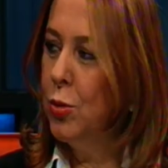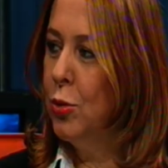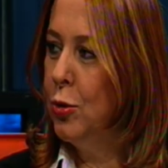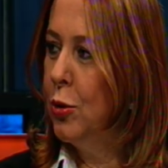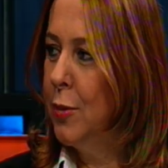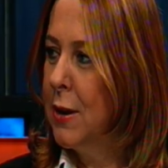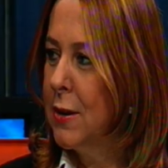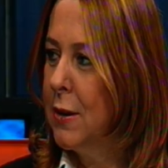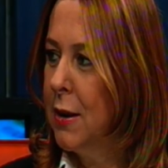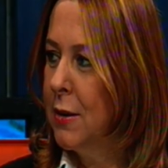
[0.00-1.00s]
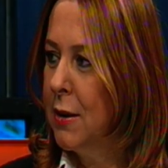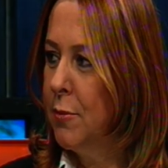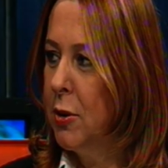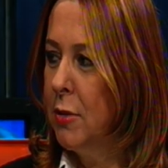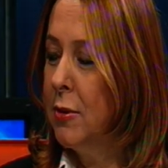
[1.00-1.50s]
zor oluyor bazen
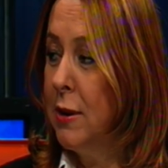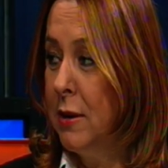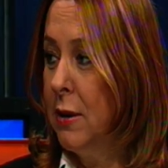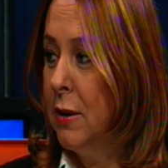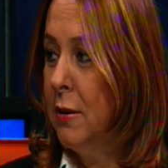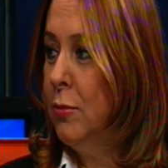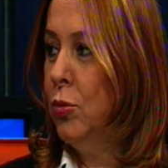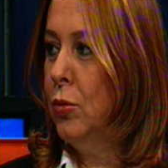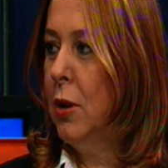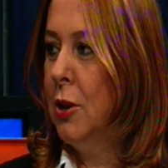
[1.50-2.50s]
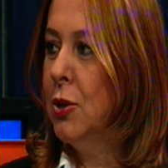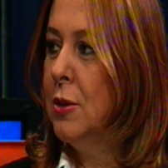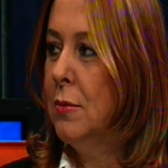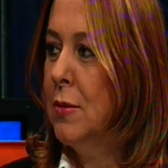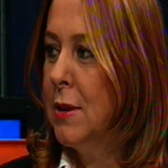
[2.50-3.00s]
anlatmak ama giderek de bunu
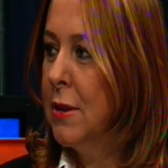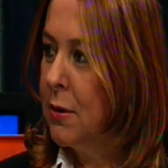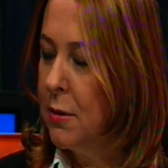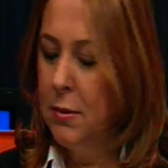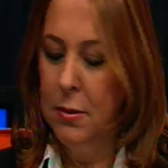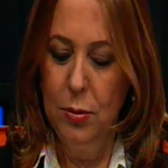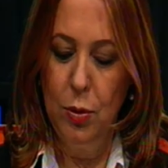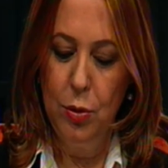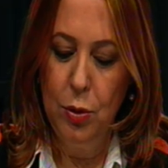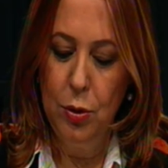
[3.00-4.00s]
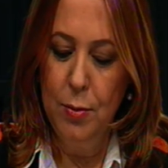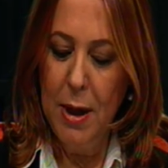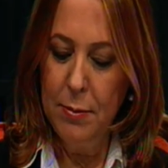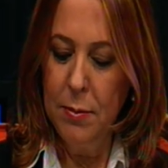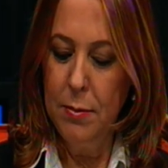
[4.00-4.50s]
aştığımızı e, görüyorum.
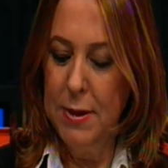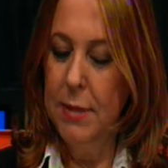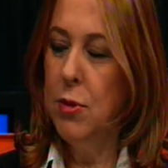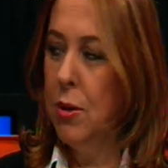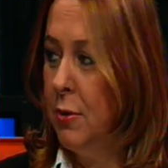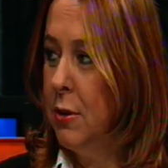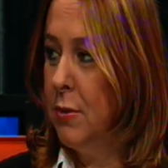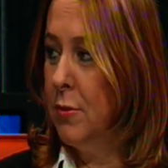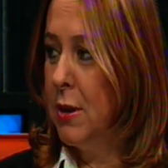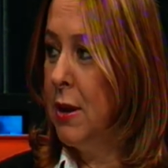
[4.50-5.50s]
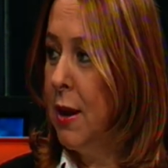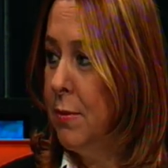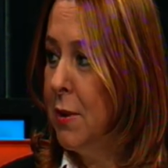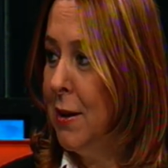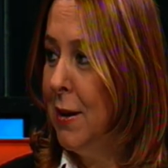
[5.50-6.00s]
Hem bizim çabalarımızla
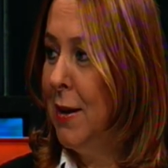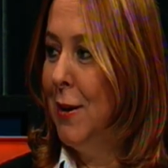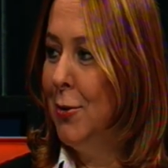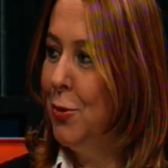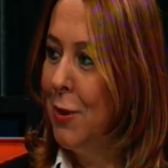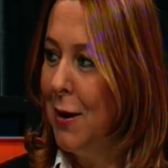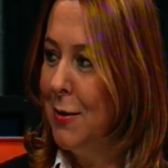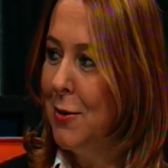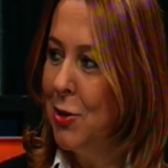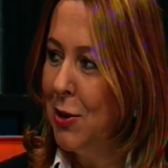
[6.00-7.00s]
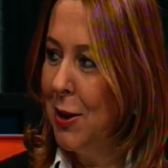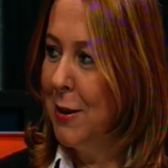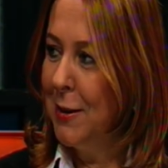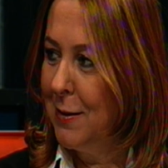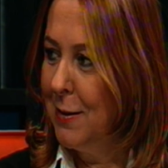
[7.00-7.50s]
hem de dünyanın içine
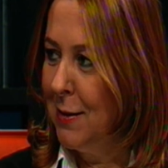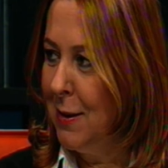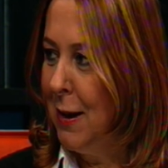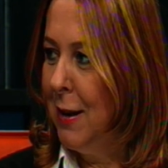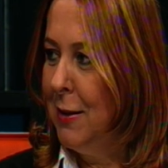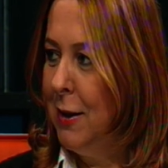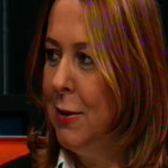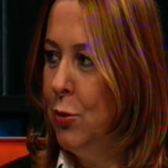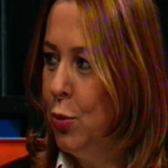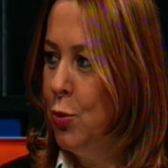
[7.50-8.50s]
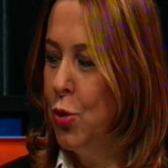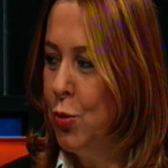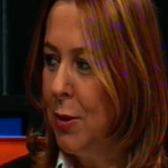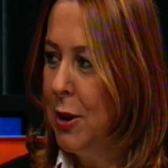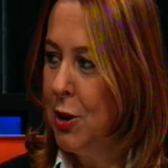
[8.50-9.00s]
girdiği yeni
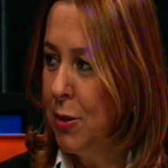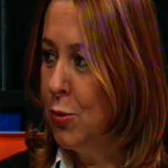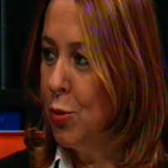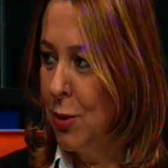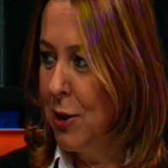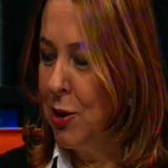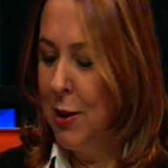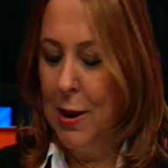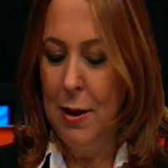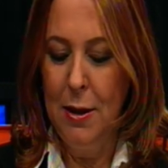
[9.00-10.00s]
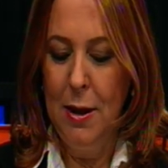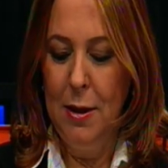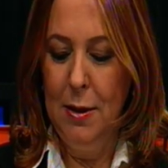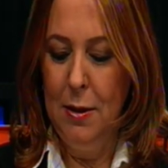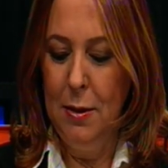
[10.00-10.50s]
dönüşüm değişim süreciyle
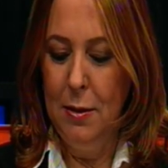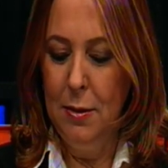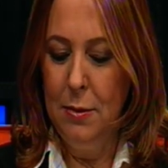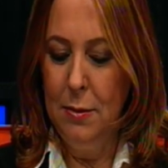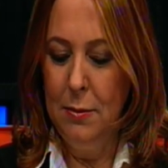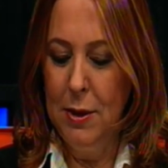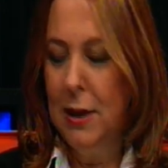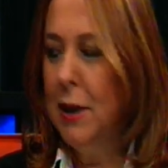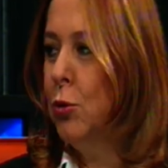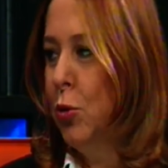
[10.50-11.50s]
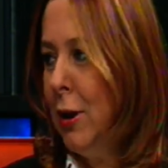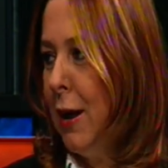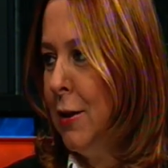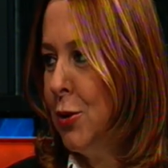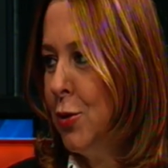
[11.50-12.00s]
e, giderek
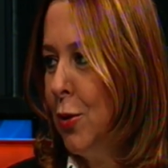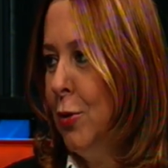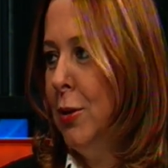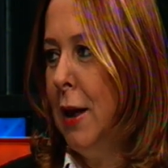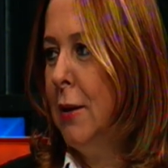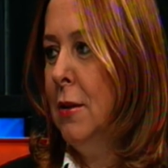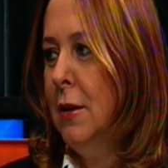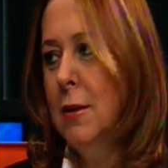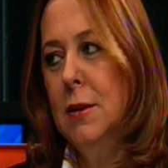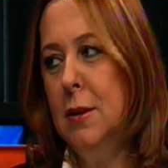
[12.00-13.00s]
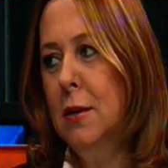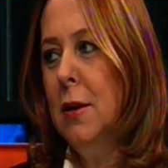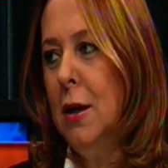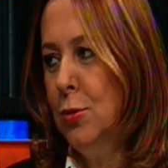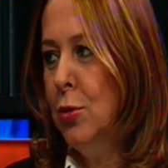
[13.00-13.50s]
kolaylaşıyor. Yani eskisi
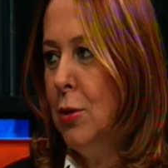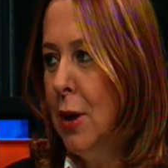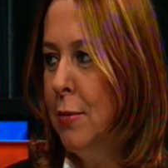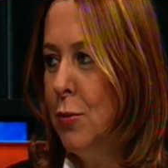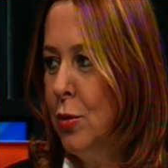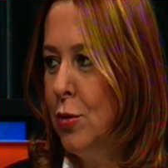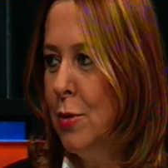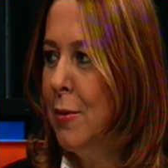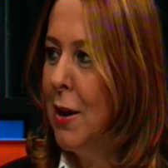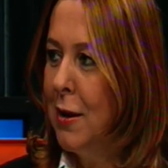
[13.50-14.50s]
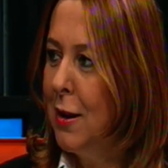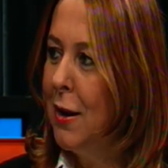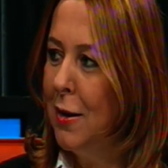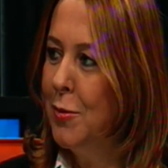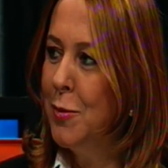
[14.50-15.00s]
kadar zorlanmıyoruz ama
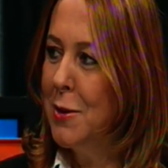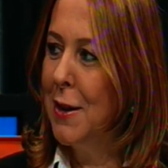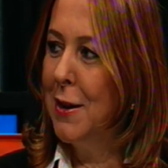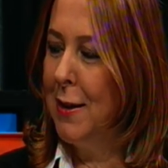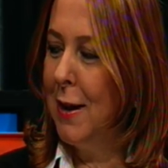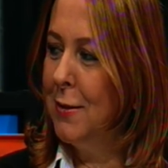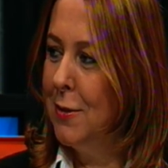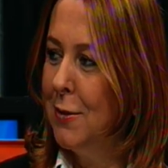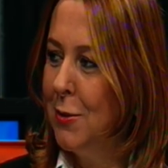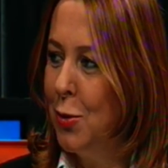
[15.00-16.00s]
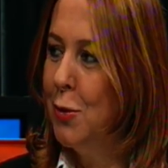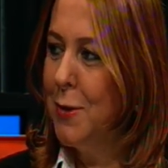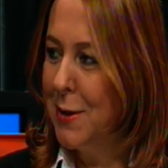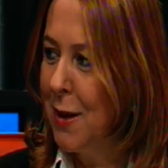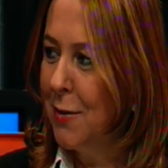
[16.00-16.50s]
hala almamız gereken e, çok
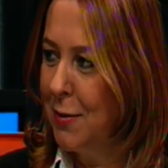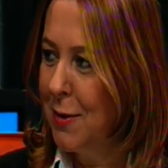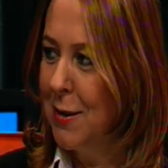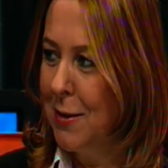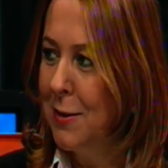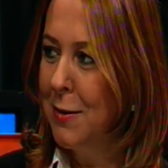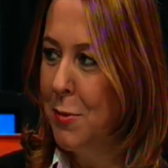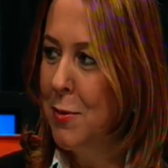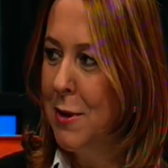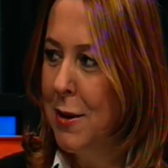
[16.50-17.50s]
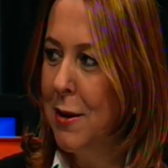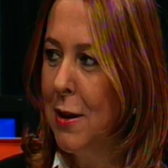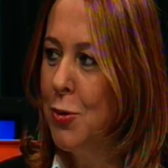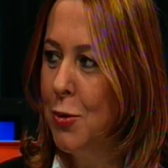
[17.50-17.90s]
mesafe var. Kat etmemiz gereken